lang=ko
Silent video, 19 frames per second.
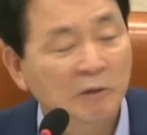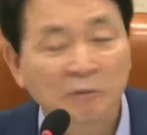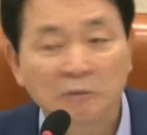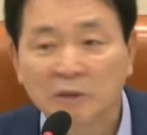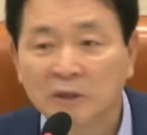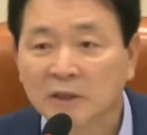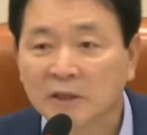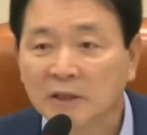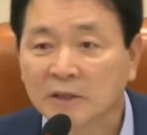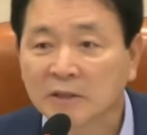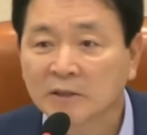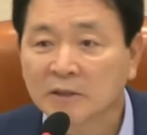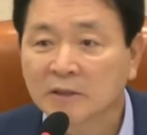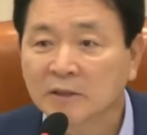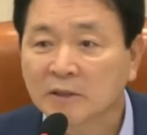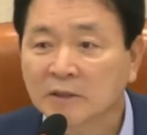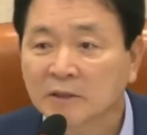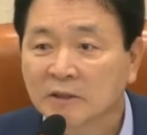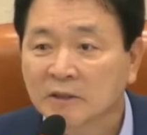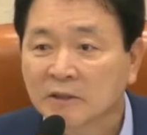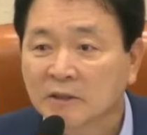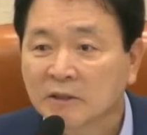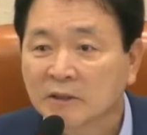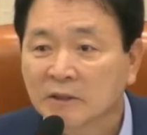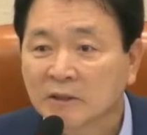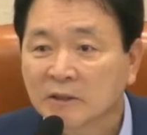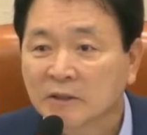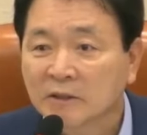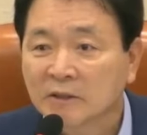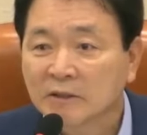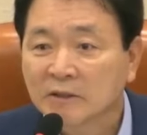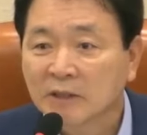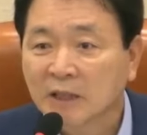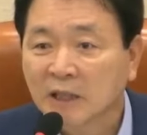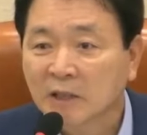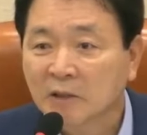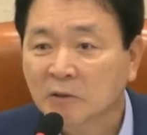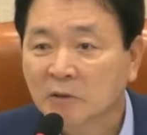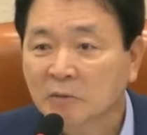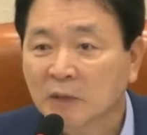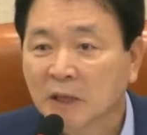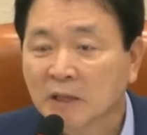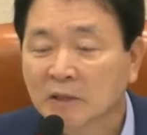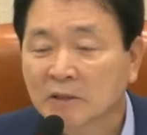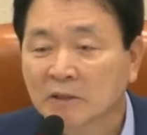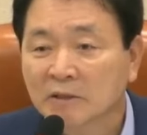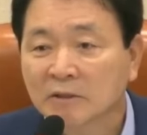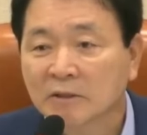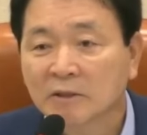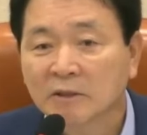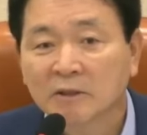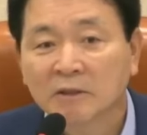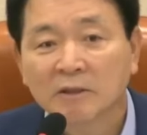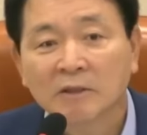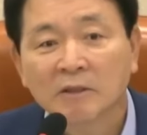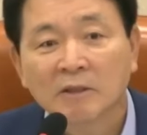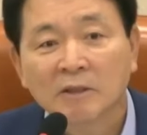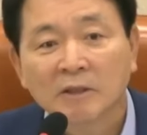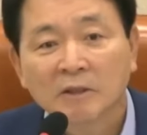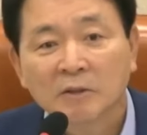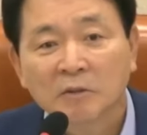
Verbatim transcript: 의원님들께서 어, 상의를 좀 하셔서